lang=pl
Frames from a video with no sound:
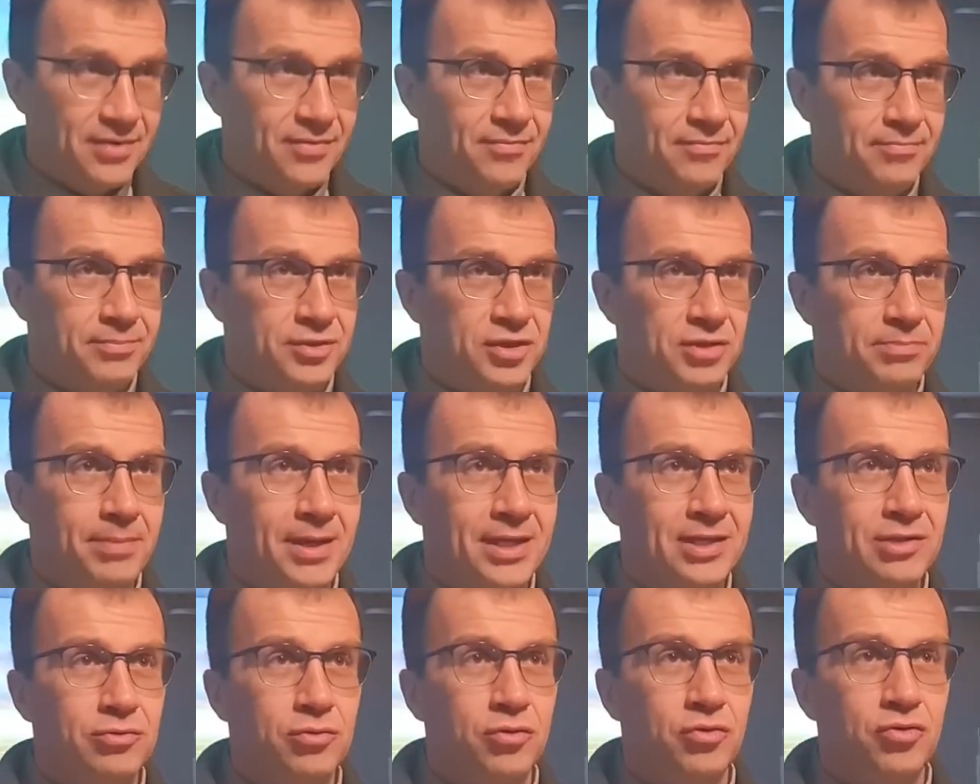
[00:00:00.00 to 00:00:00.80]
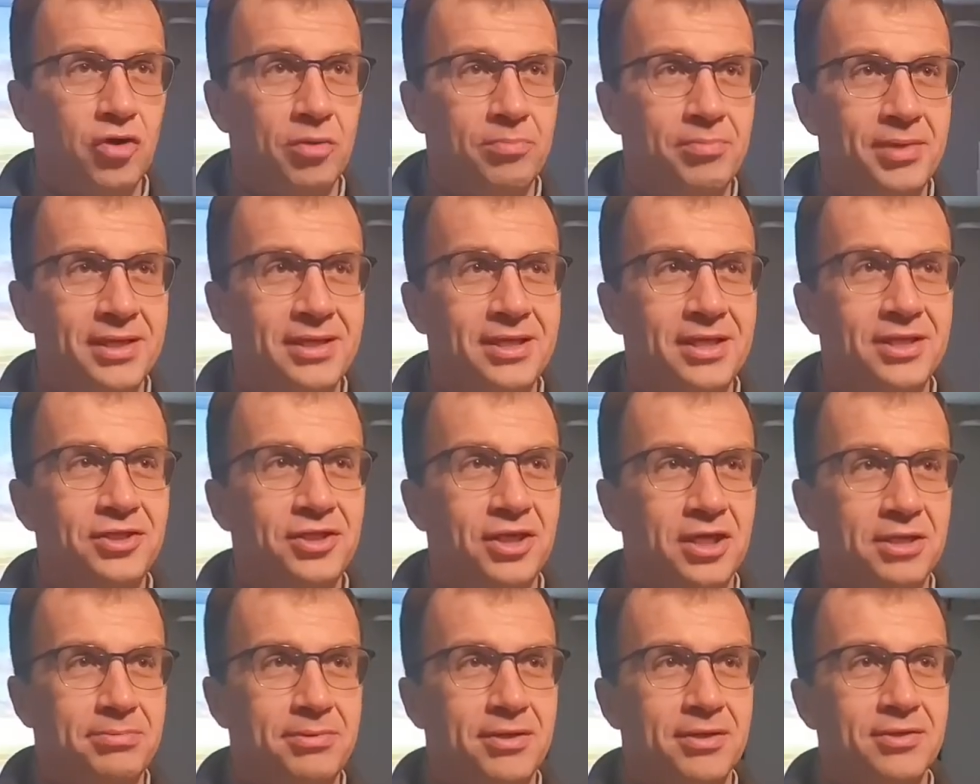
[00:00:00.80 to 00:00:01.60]
w przypadku kobiety
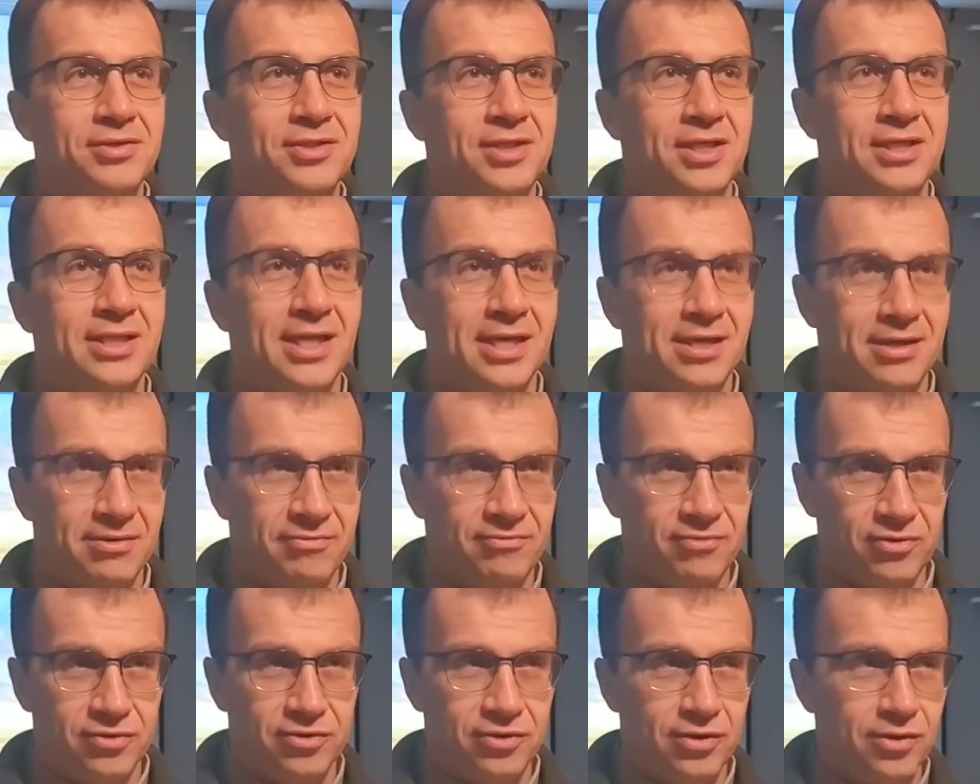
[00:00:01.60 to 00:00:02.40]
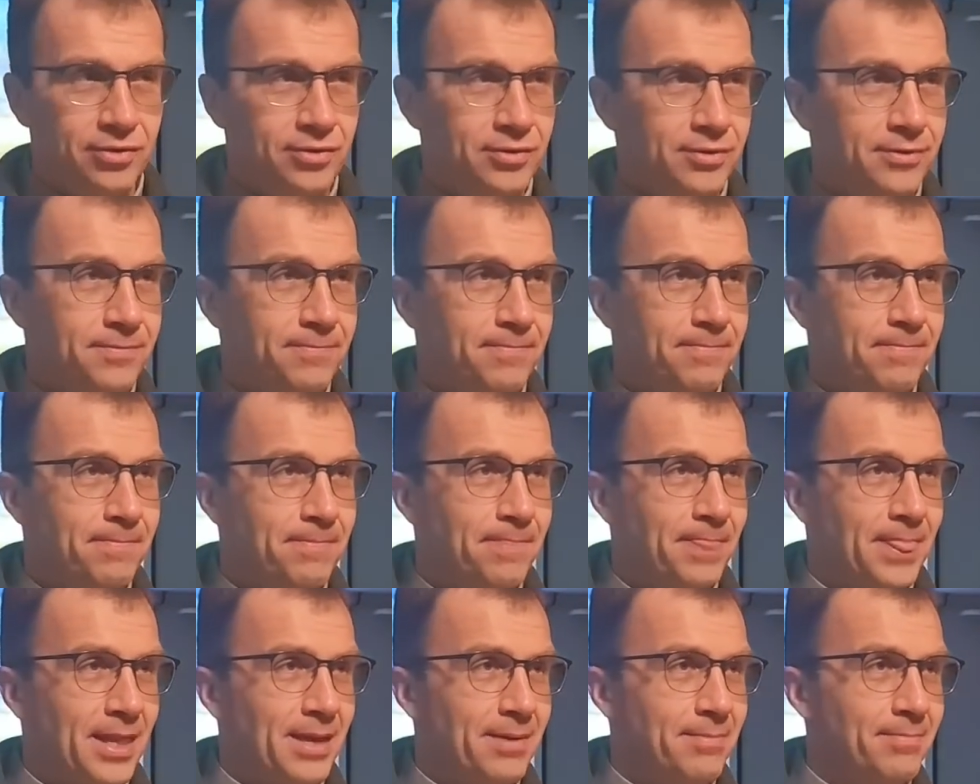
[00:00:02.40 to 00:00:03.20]
cierpiącej na krwotok
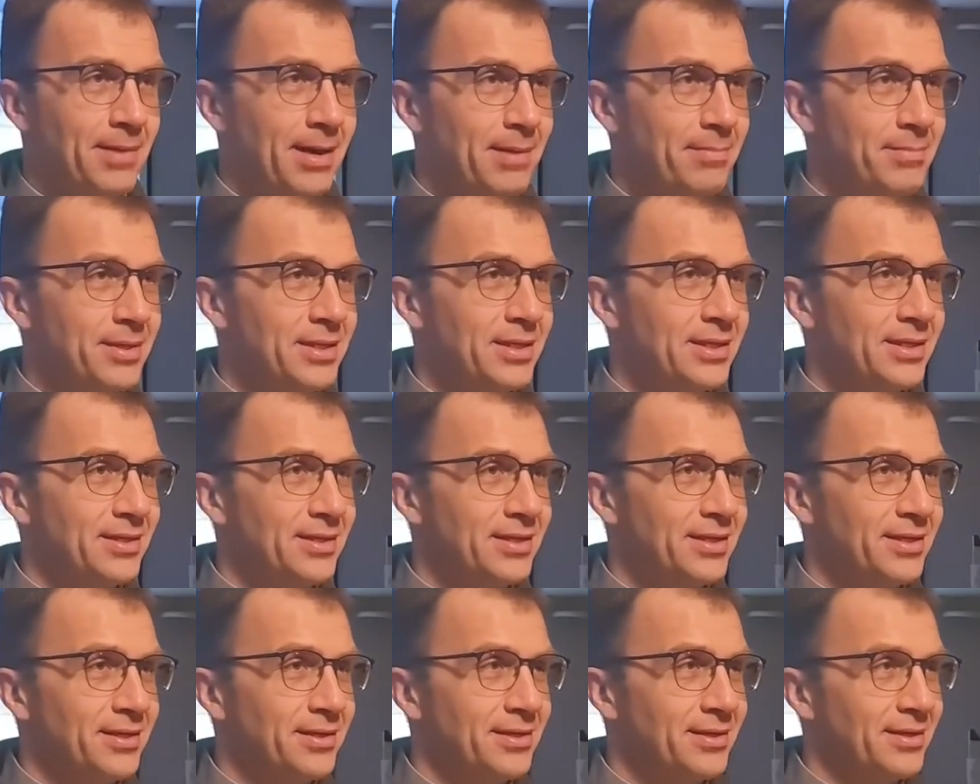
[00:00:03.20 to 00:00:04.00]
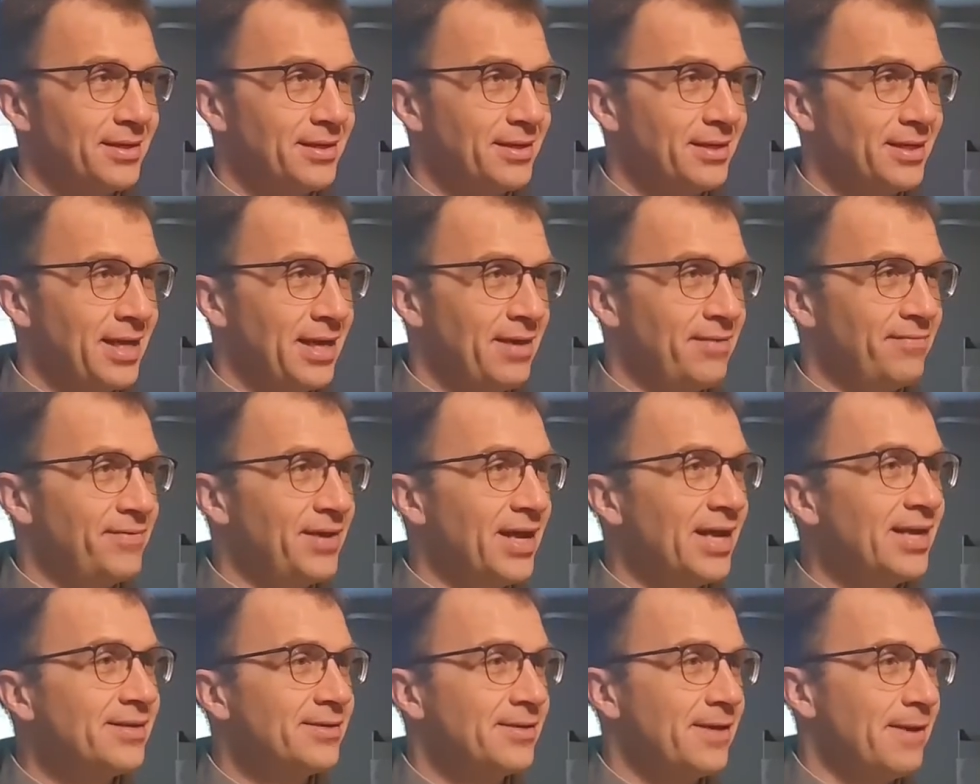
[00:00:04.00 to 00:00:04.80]
mamy jej
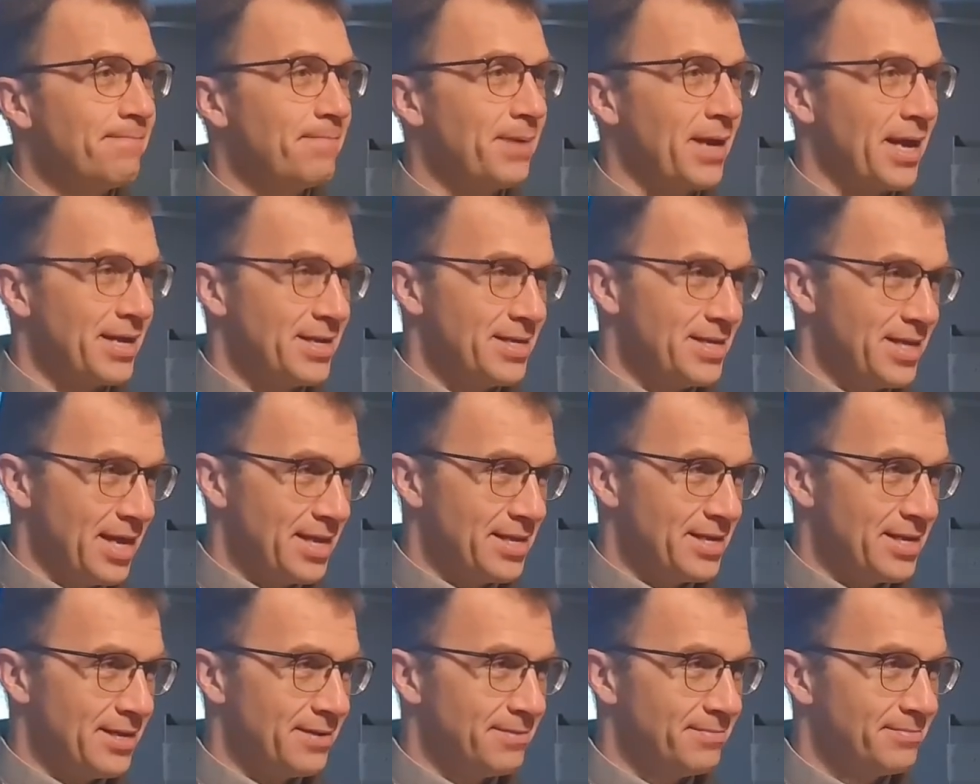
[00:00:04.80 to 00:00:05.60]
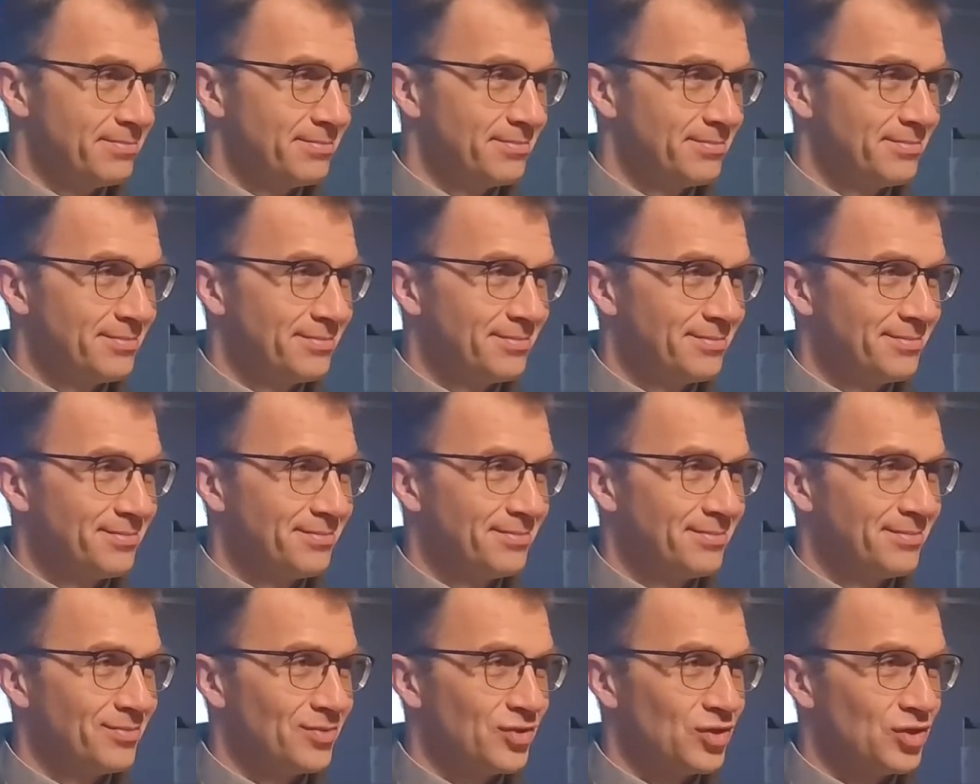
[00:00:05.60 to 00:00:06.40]
wielkie pragnienia,
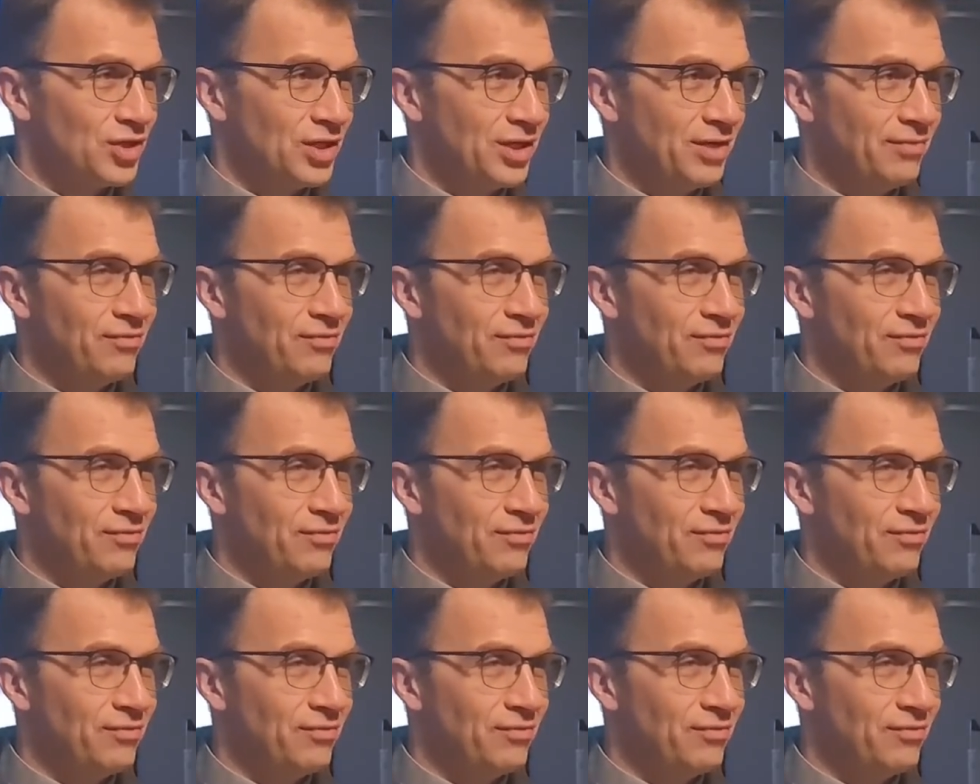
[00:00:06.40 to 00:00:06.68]
czyli